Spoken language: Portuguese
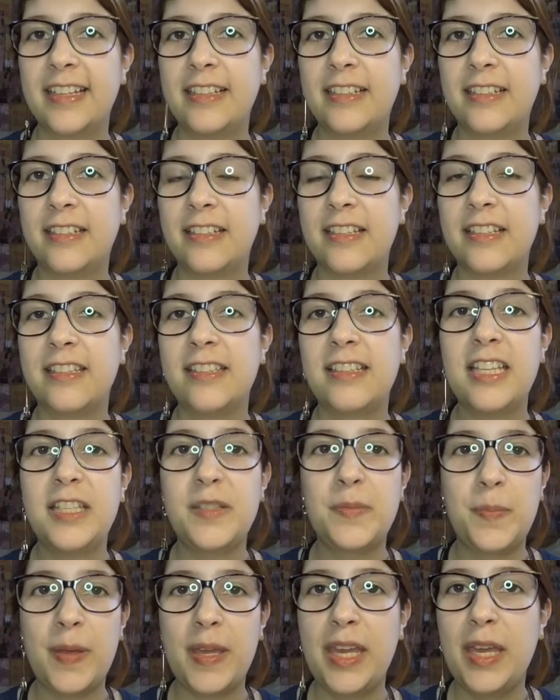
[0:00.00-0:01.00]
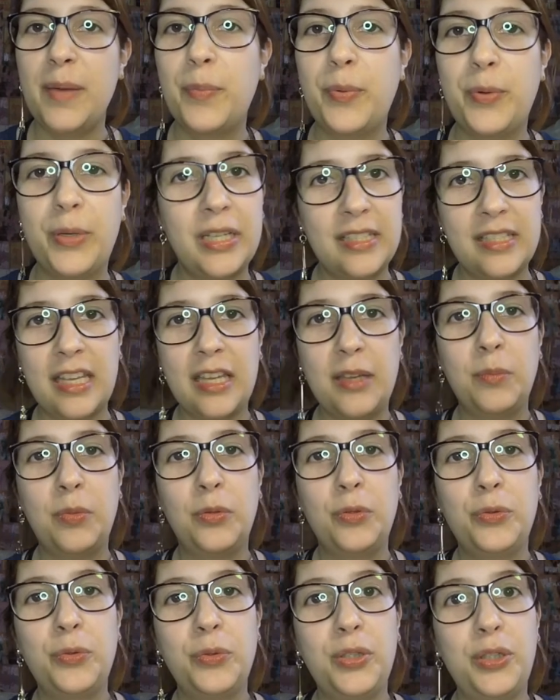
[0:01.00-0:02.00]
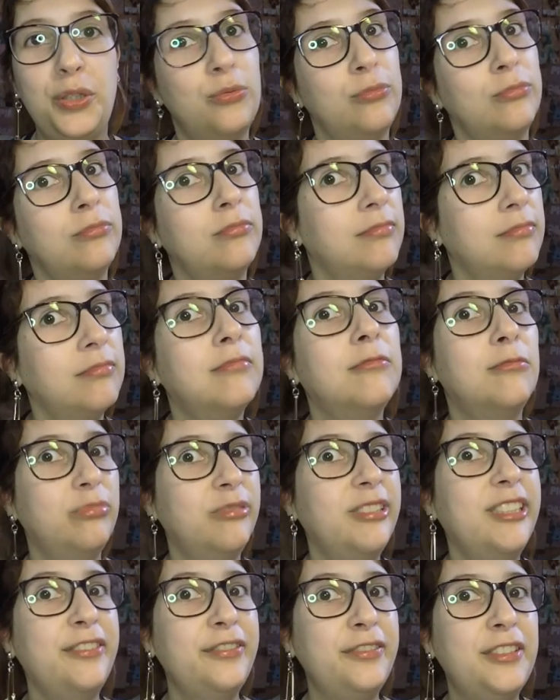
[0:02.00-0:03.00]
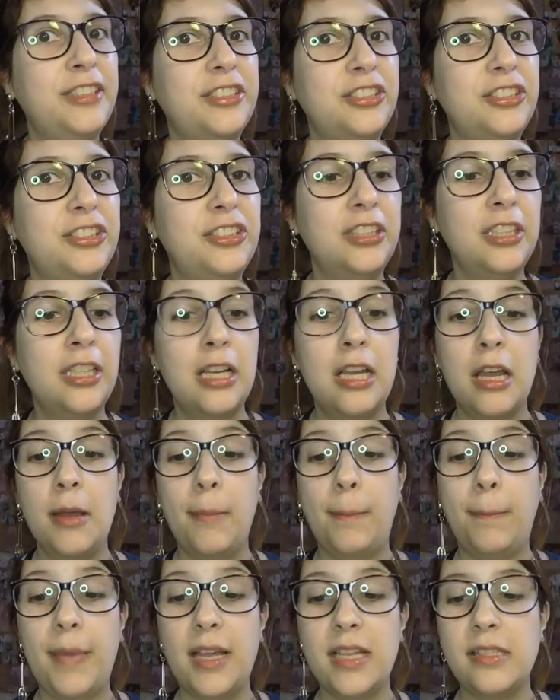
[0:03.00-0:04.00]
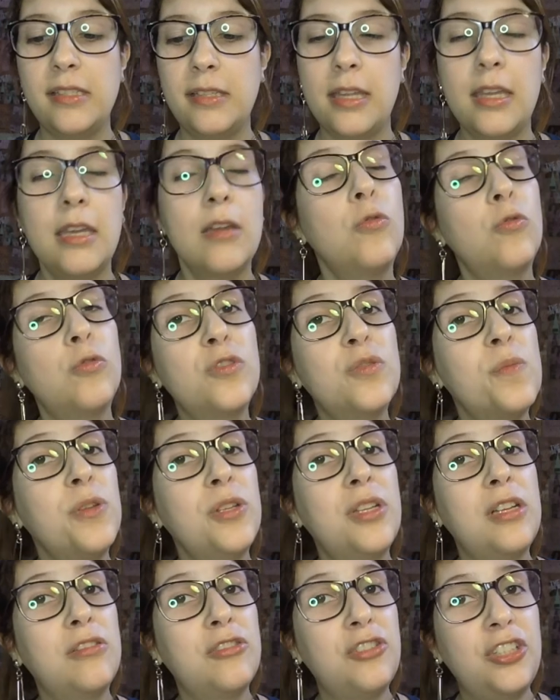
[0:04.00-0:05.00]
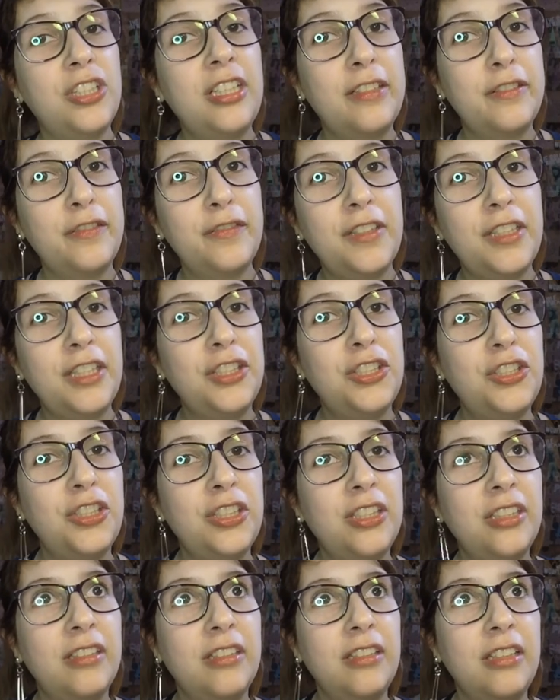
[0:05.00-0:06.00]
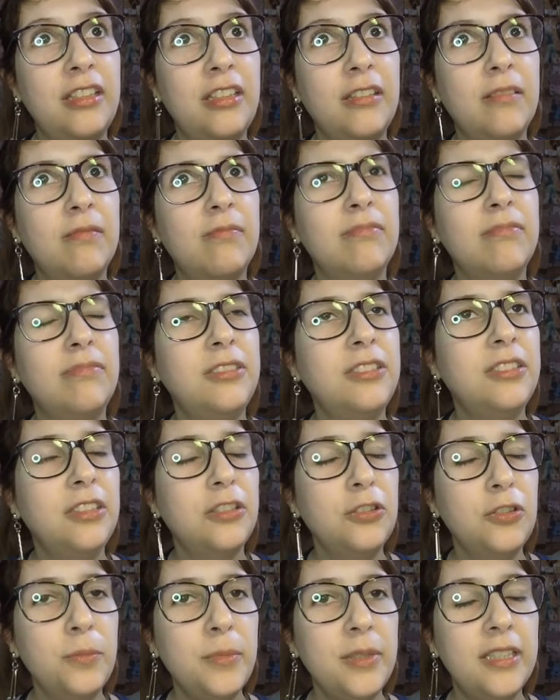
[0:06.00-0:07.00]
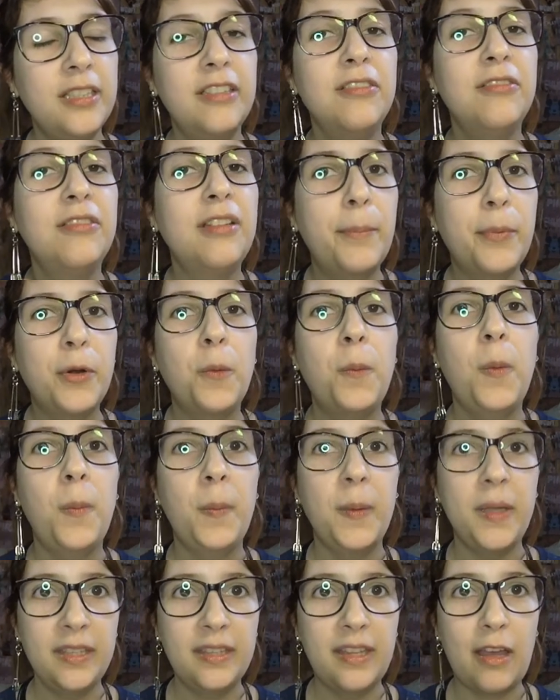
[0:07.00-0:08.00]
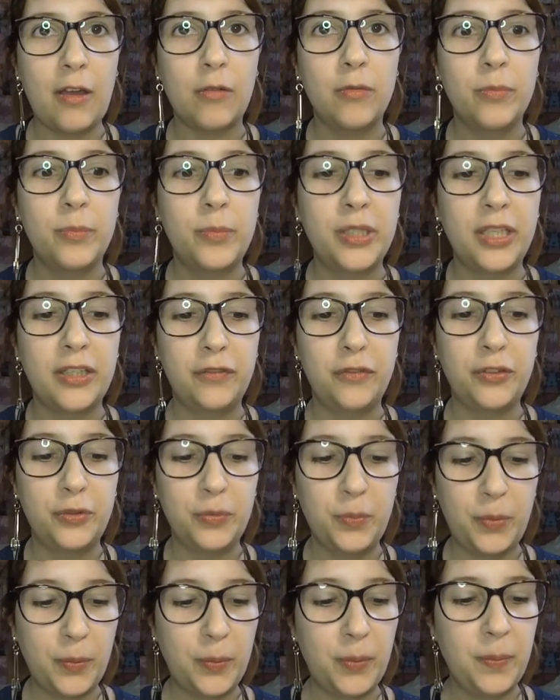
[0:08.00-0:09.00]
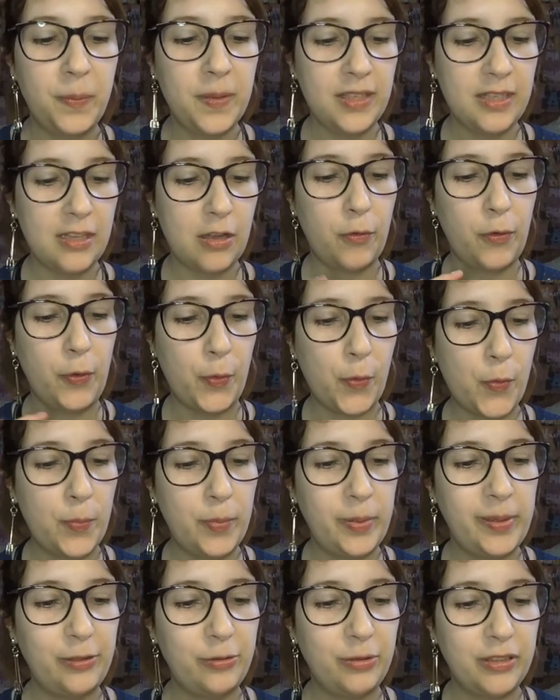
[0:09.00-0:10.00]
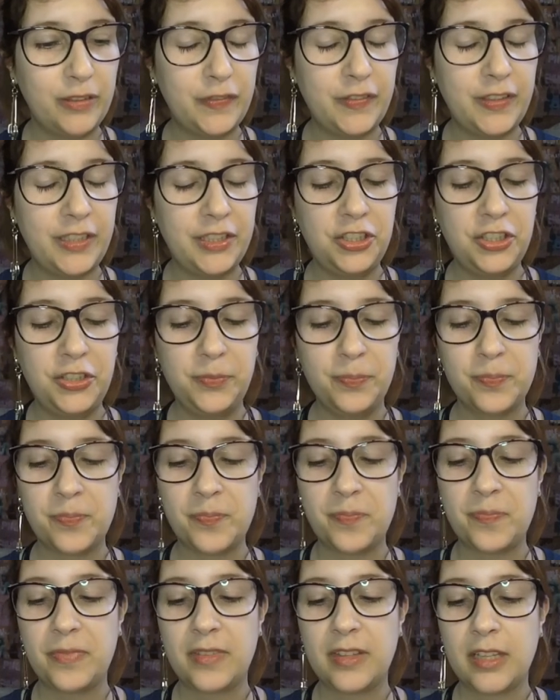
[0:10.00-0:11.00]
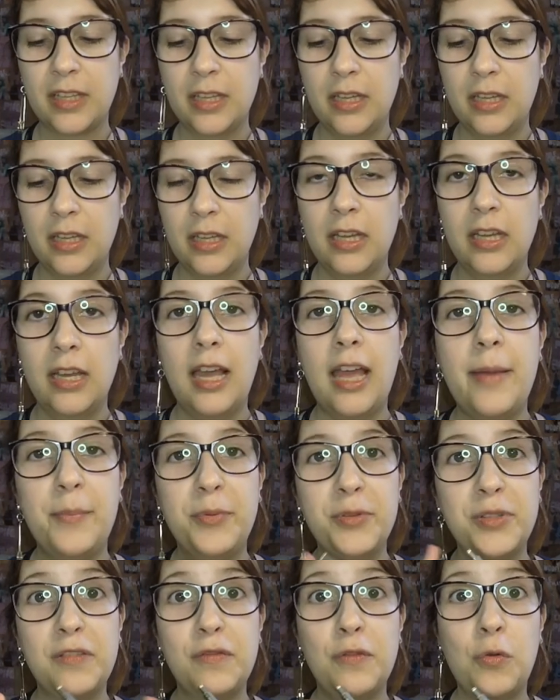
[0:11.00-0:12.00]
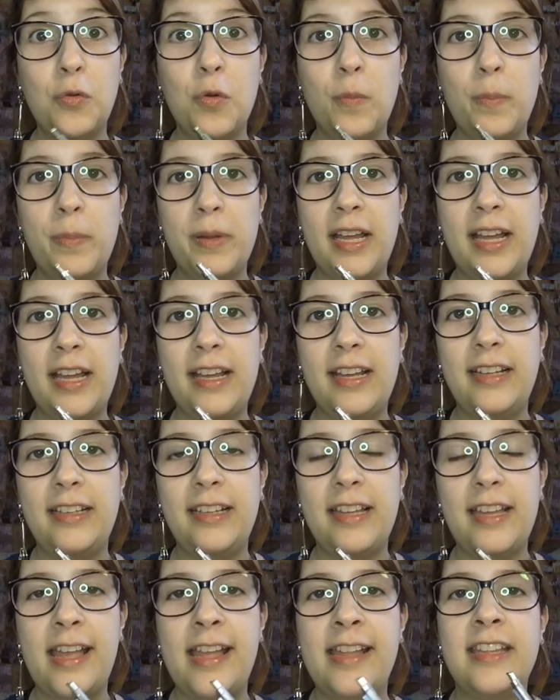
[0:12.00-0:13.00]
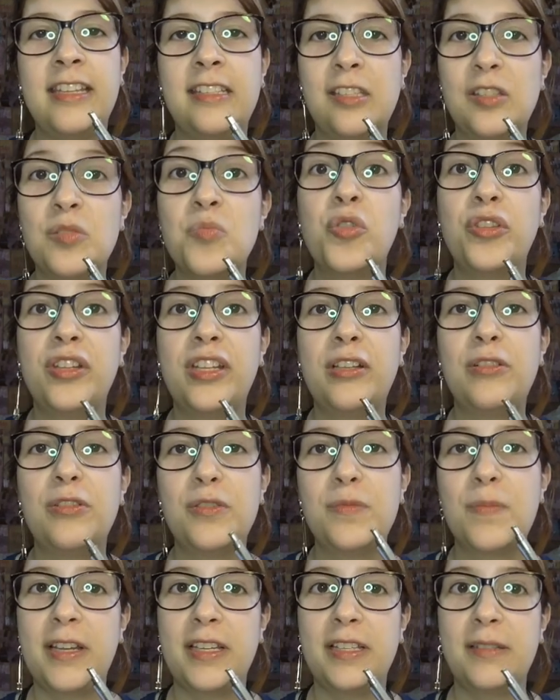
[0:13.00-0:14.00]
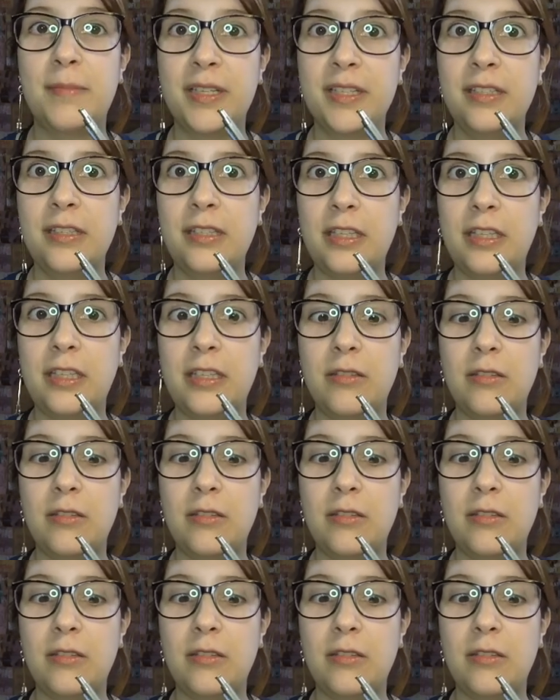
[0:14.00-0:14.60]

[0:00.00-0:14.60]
uh, 6B, por exemplo, do que um, um grafite. Mas tem alguns modelos de grafite que, se eu não me engano, da própria Pintel, porque foi do próprio Pintel que eu comprei o grafite. É possível comprar é, nesses modelos mais macio,